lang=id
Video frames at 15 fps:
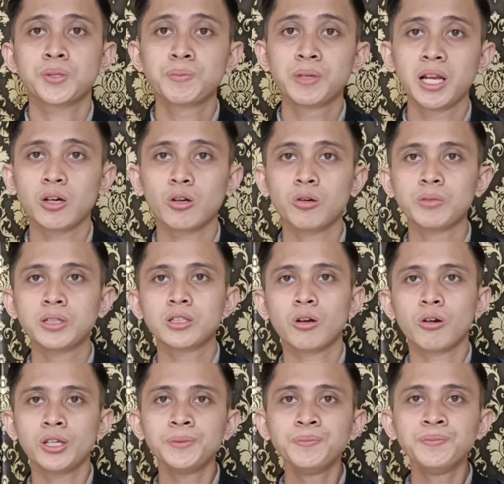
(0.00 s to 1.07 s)

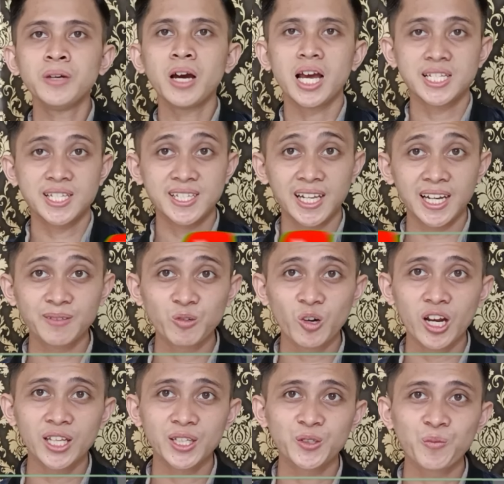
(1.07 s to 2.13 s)
Bismillahirrahmanirrahim
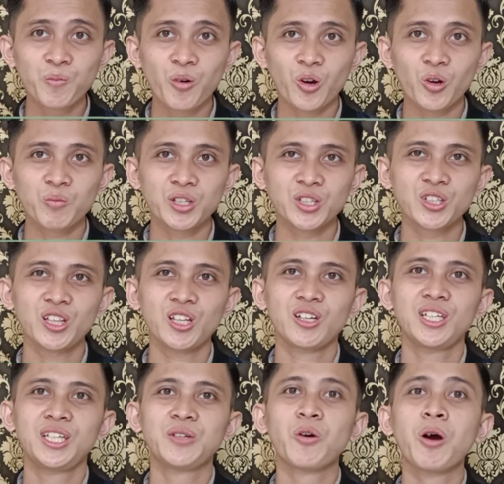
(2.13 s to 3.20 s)
Assalamualaikum
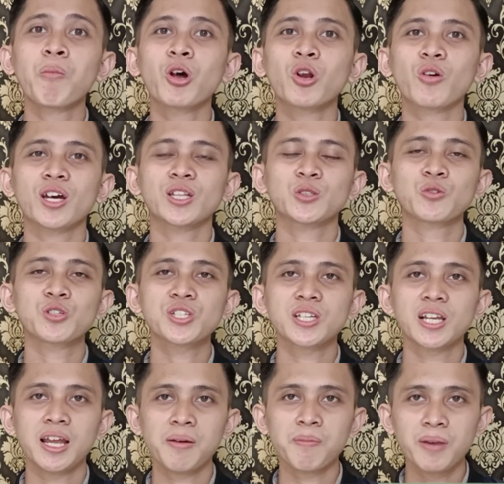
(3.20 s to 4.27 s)
warahmatullahi wabarakatuh
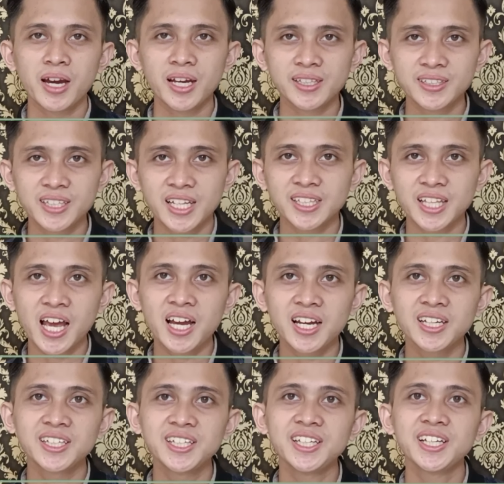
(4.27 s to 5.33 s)
Selamat datang
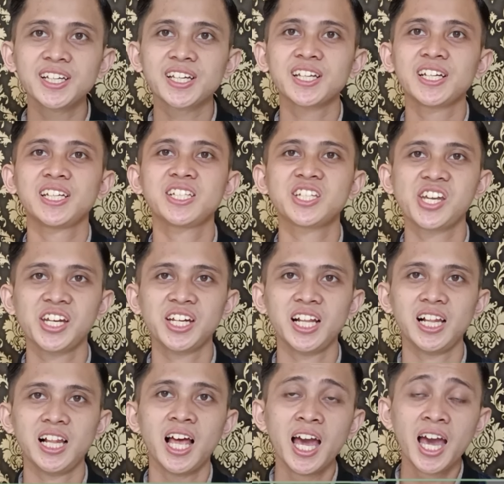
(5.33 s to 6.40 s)
di Rili
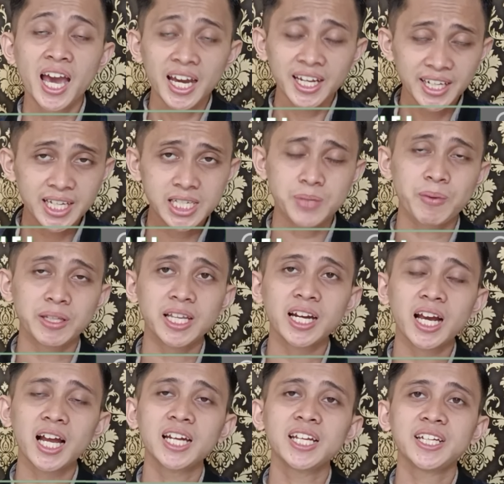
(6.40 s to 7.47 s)
Channel Di kesempatan
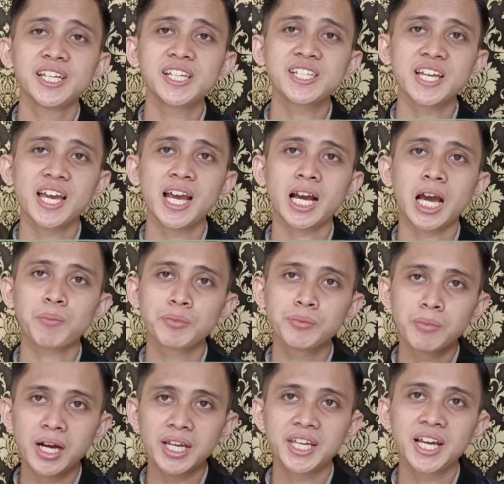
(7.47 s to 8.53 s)
kali ini saya akan
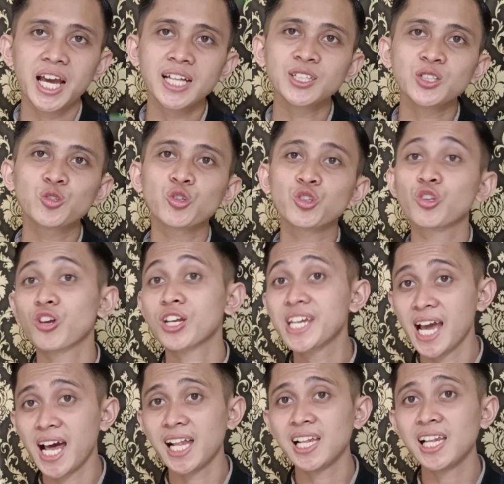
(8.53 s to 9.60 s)
membagikan
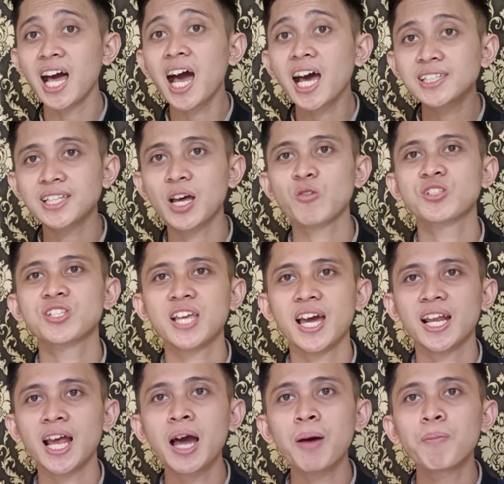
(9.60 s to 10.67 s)
tutorial atau
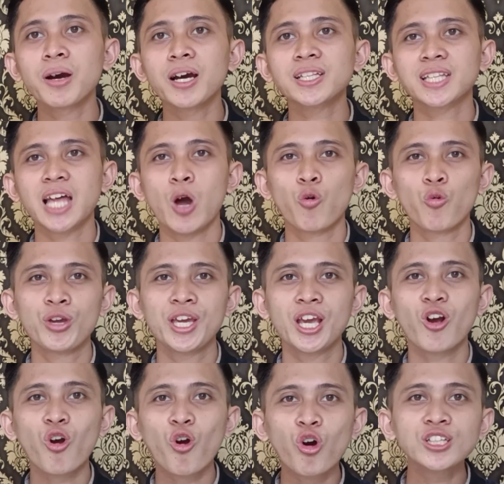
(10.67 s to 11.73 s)
cara
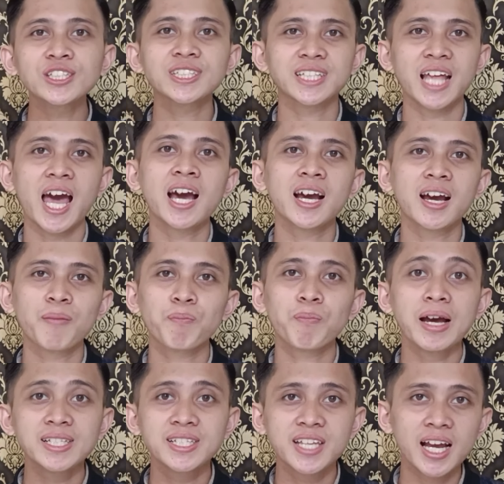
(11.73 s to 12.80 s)
mengetahui kontak
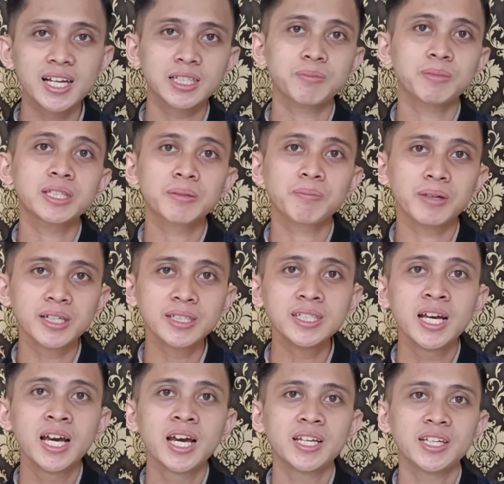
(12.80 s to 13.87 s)
pajak teman-teman
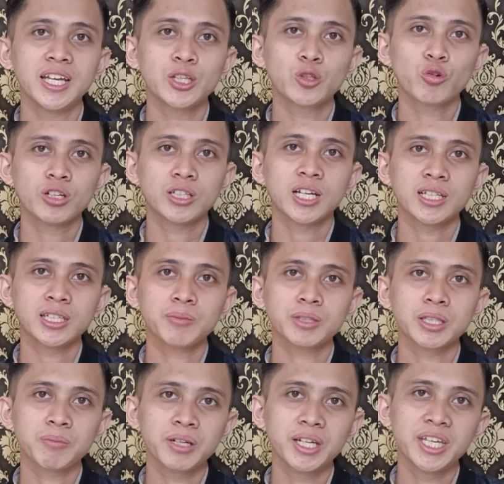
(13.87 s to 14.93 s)
Yaitu ketika
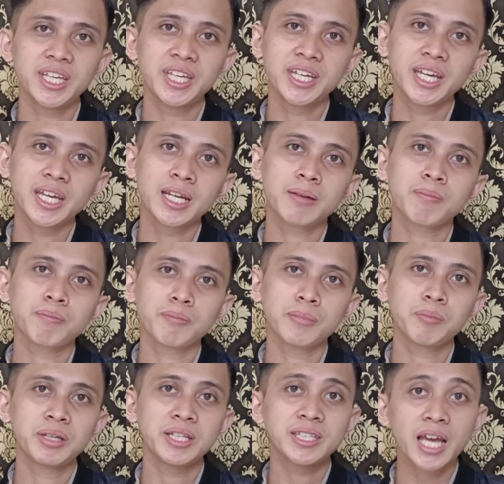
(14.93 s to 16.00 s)
teman-teman ingin
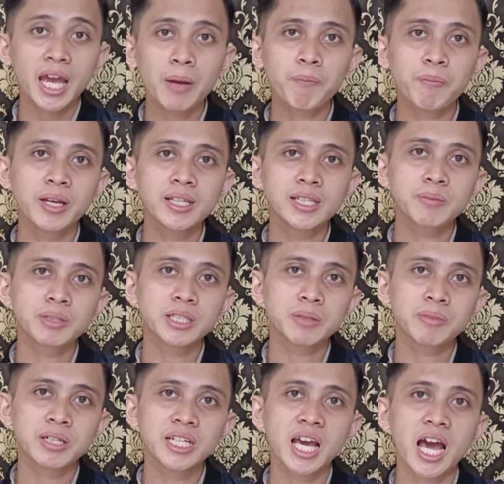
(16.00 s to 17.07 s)
meminta EPIN
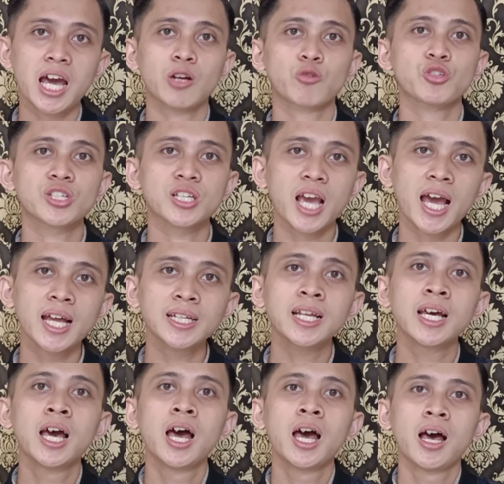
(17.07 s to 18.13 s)
teman-teman diharuskan
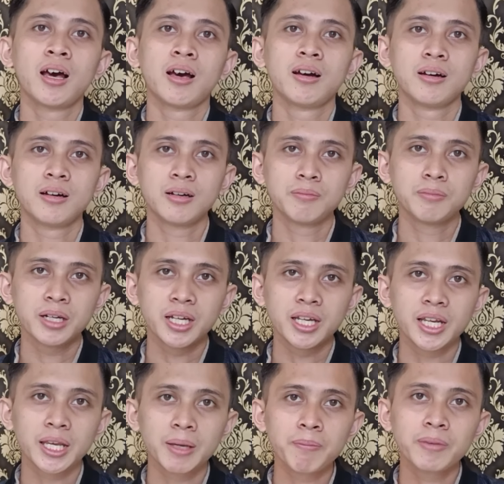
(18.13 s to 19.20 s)
e,
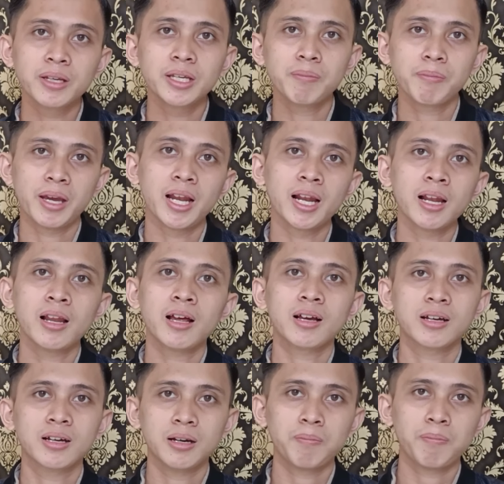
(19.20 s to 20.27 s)
mengirim email
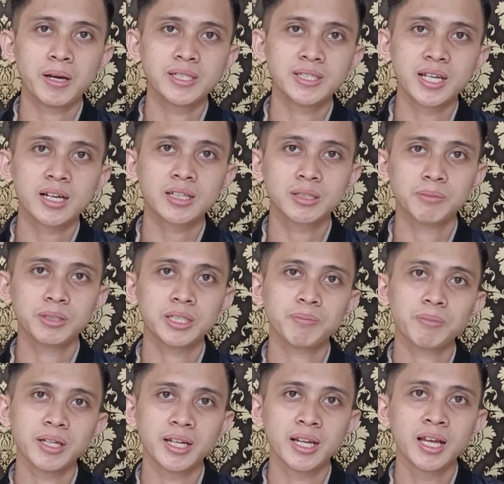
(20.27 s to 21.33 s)
ke pajak
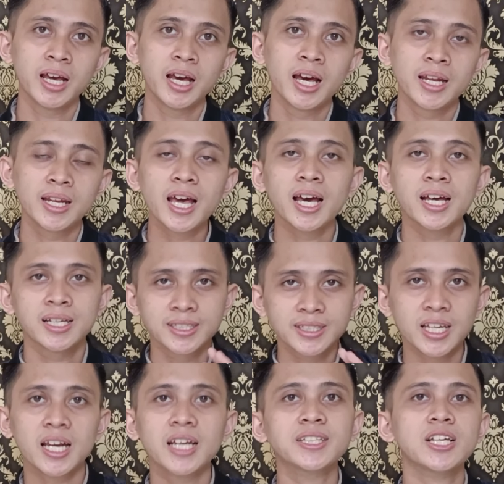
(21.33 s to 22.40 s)
teman-teman Nah
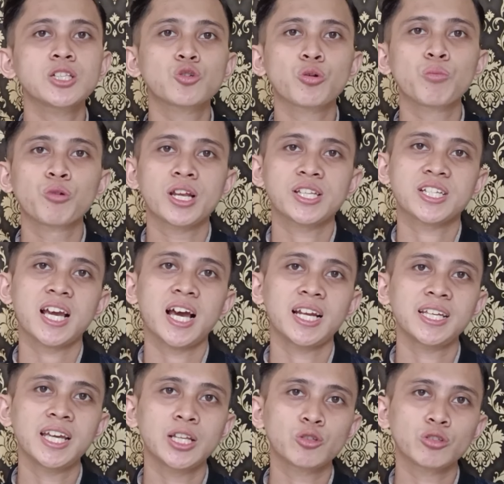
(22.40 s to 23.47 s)
caranya cukup mudah
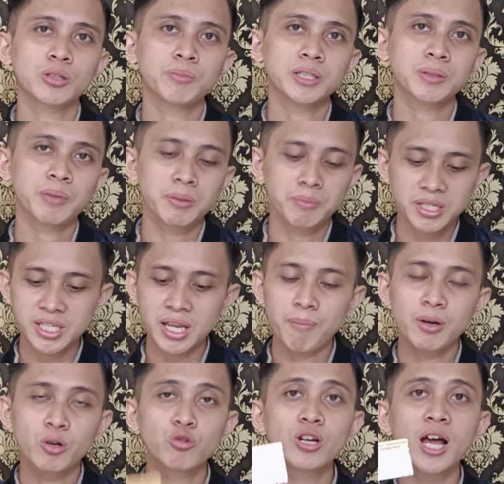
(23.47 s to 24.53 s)
sekali yaitu teman-teman bisa
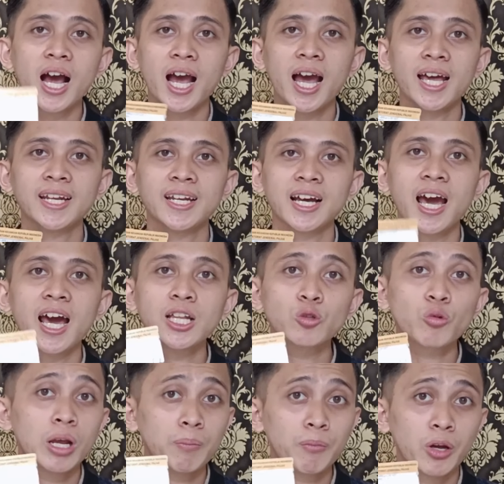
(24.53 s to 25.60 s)
menggunakan
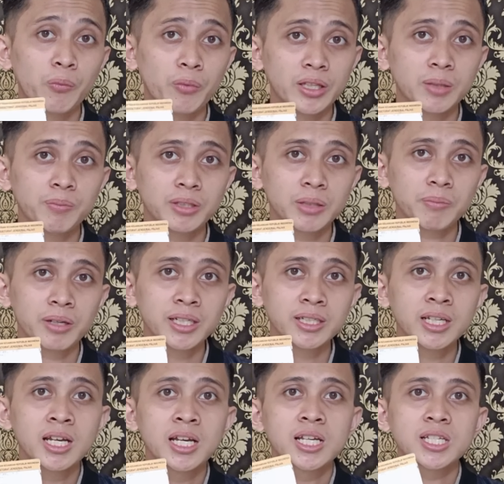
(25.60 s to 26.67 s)
kartu NPWP
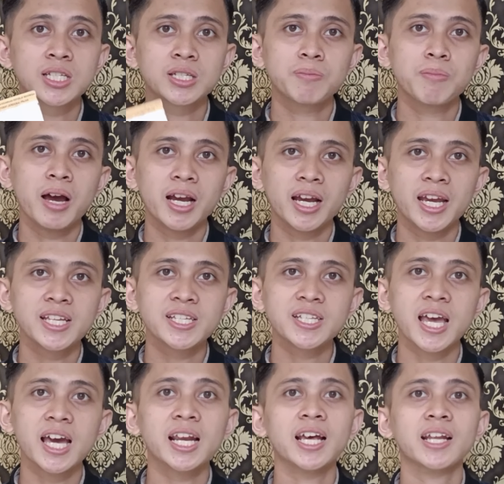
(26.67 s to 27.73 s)
teman-teman sebagai
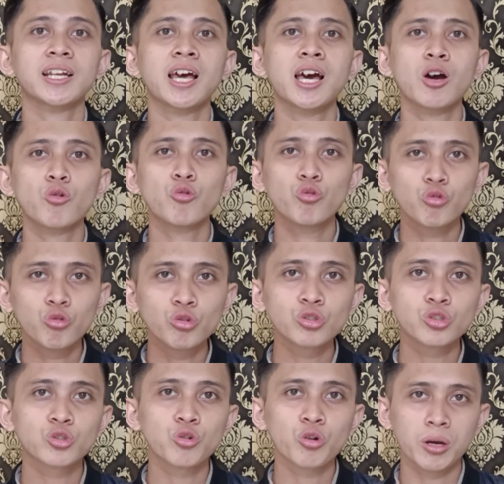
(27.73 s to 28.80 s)
sarana
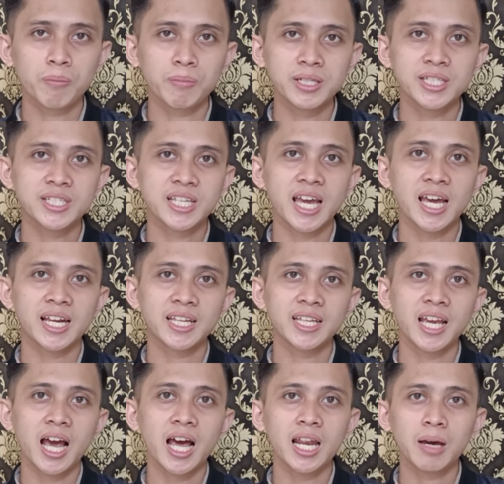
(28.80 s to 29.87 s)
untuk
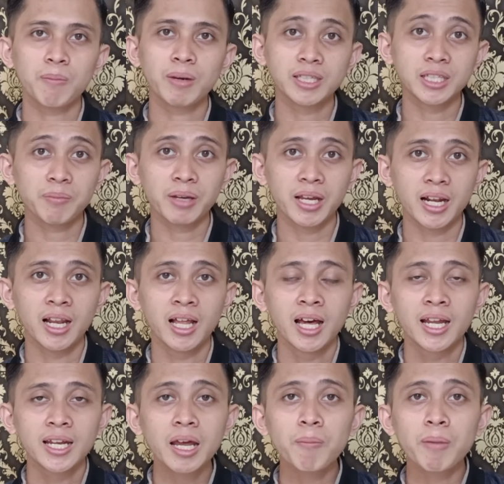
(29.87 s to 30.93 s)
mencari alamat email.
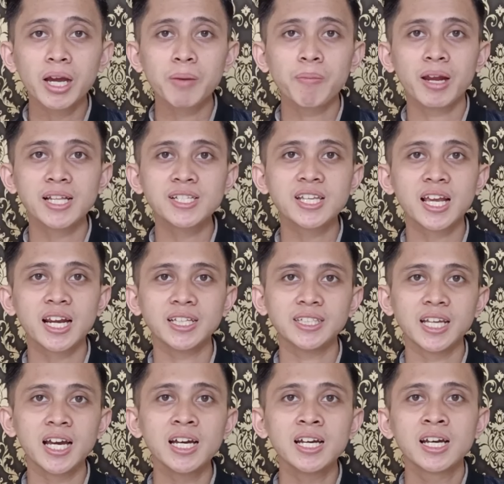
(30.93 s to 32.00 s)
Nah, bagaimana
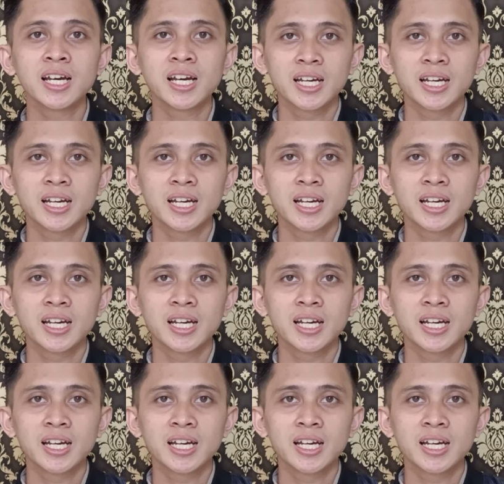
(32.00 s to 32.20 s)
caranya?